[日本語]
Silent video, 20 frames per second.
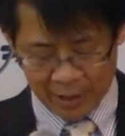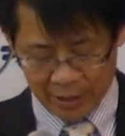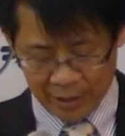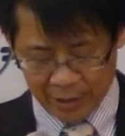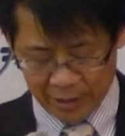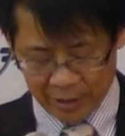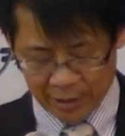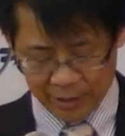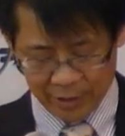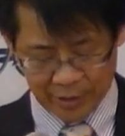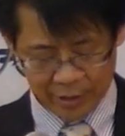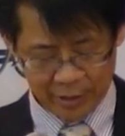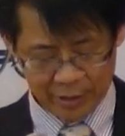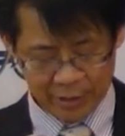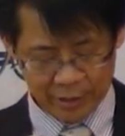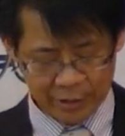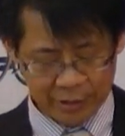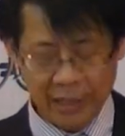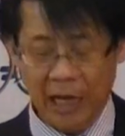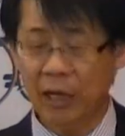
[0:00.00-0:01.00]

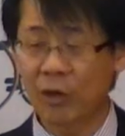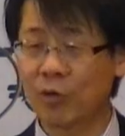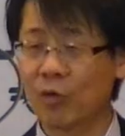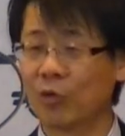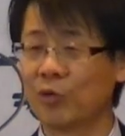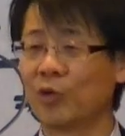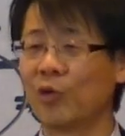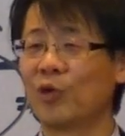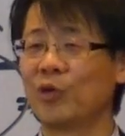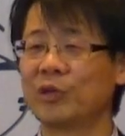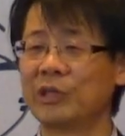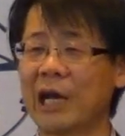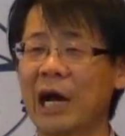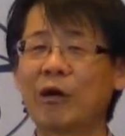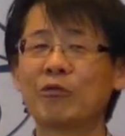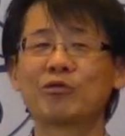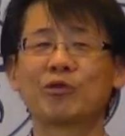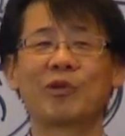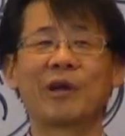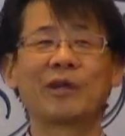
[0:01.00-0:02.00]
えー、南港の方に
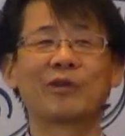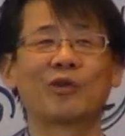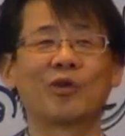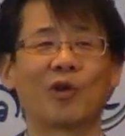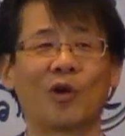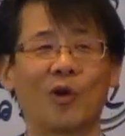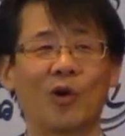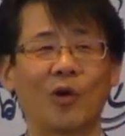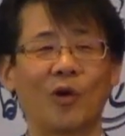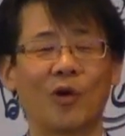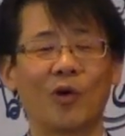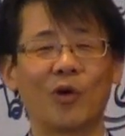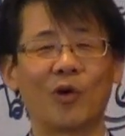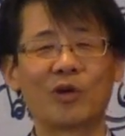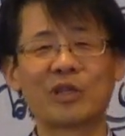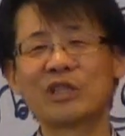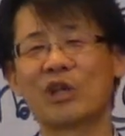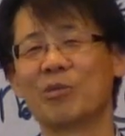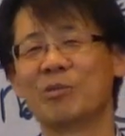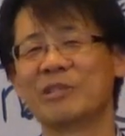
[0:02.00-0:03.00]
アウトレットの
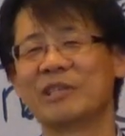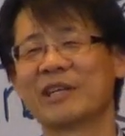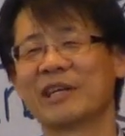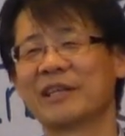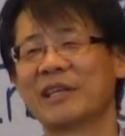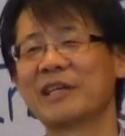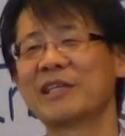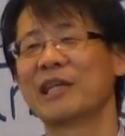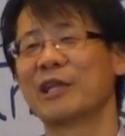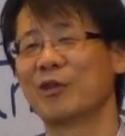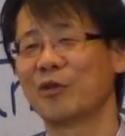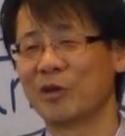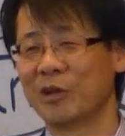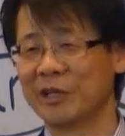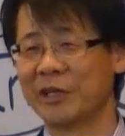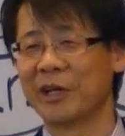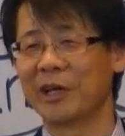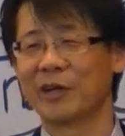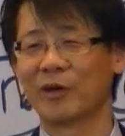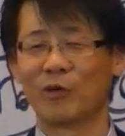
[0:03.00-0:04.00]
大きなお店ができた時
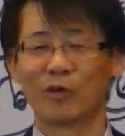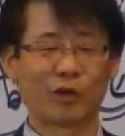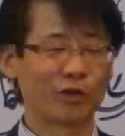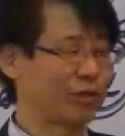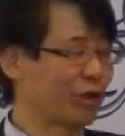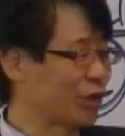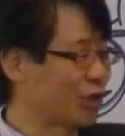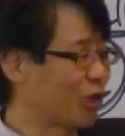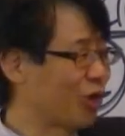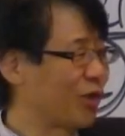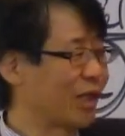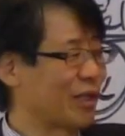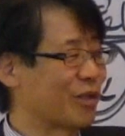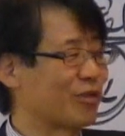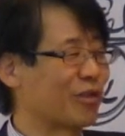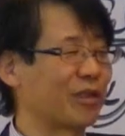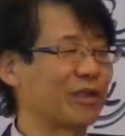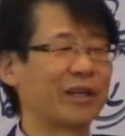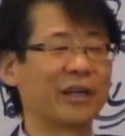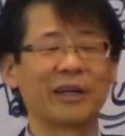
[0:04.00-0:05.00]
にね私は長男
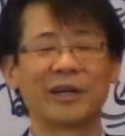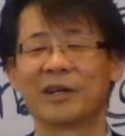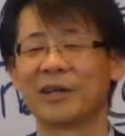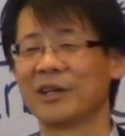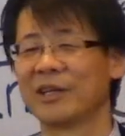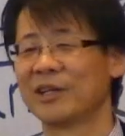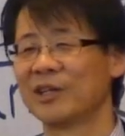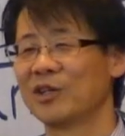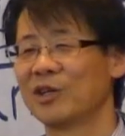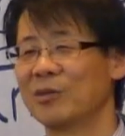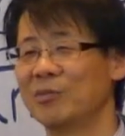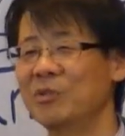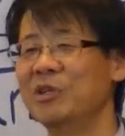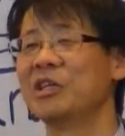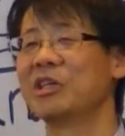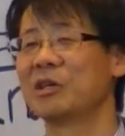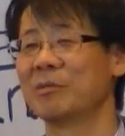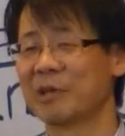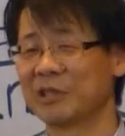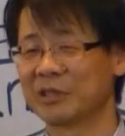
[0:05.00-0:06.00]
連れて見
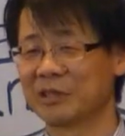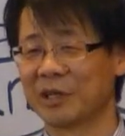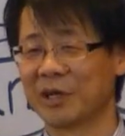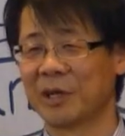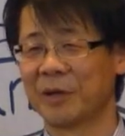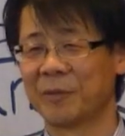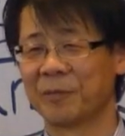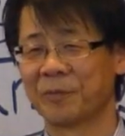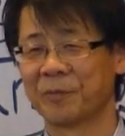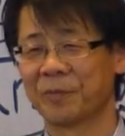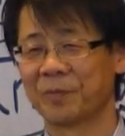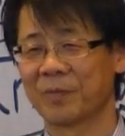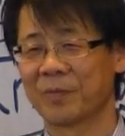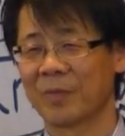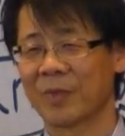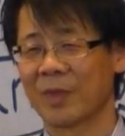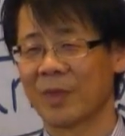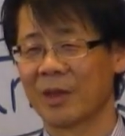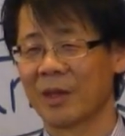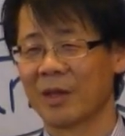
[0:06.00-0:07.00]
に行きました
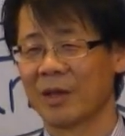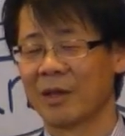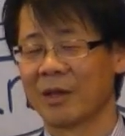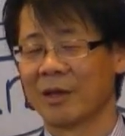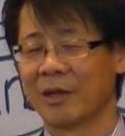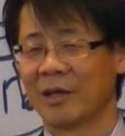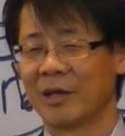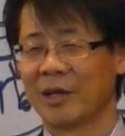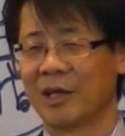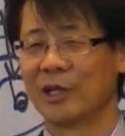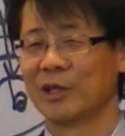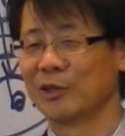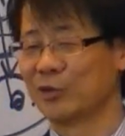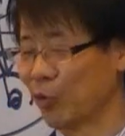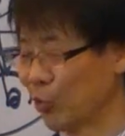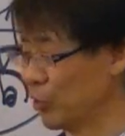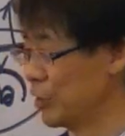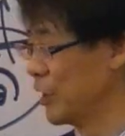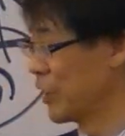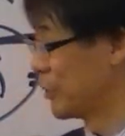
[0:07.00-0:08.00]
えー、
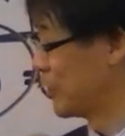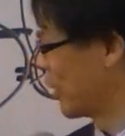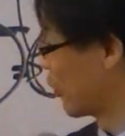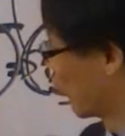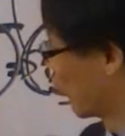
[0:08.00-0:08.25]
そこにです